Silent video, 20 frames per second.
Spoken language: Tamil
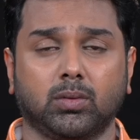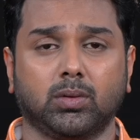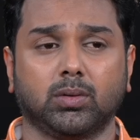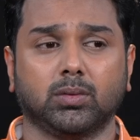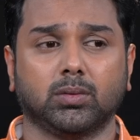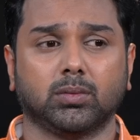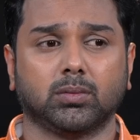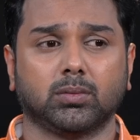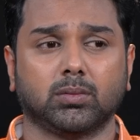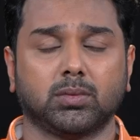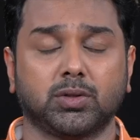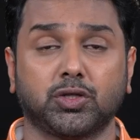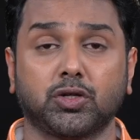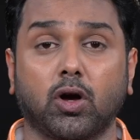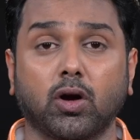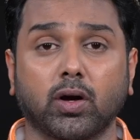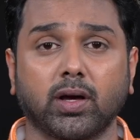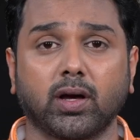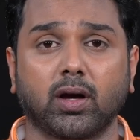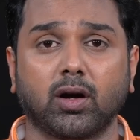ஒரு
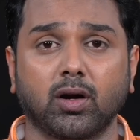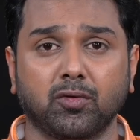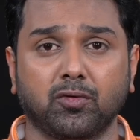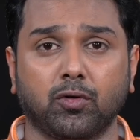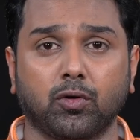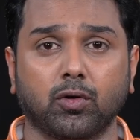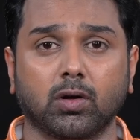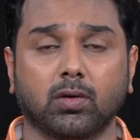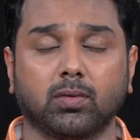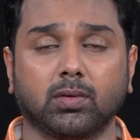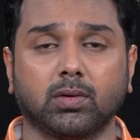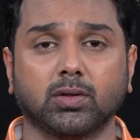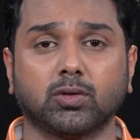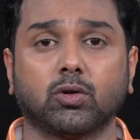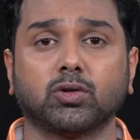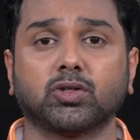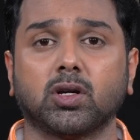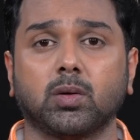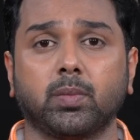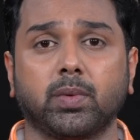ஷாக்கிங்கான ஃபோட்டோ வந்து
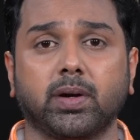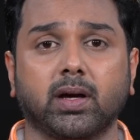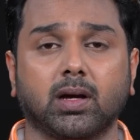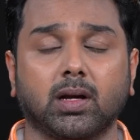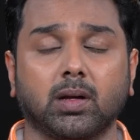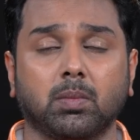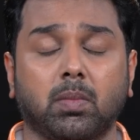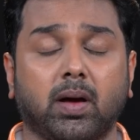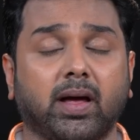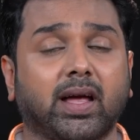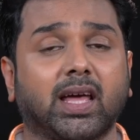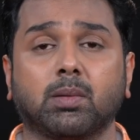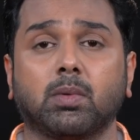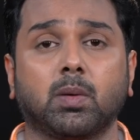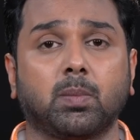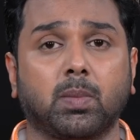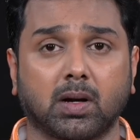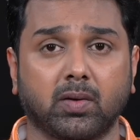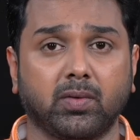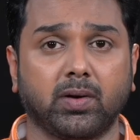சோஷியல் மீடியாவில்
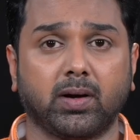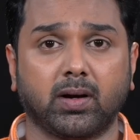பயங்கரமாக